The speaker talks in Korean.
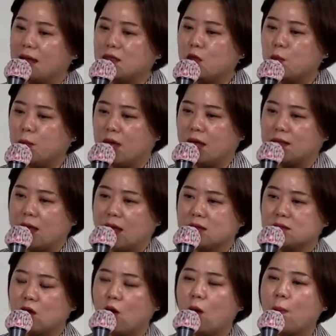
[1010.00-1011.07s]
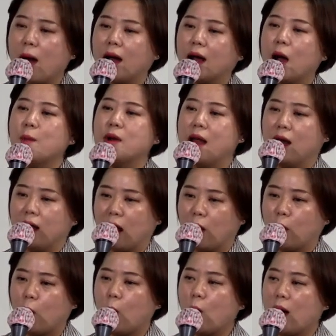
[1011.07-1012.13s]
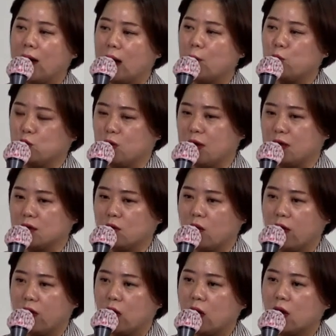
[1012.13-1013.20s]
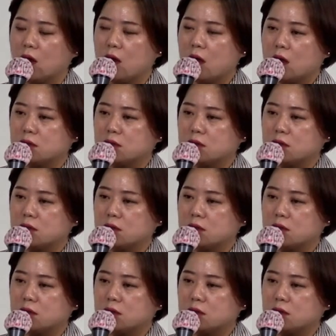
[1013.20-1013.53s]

애터미에 대해서 반감을 안 갖고 알아보더라는 거예요.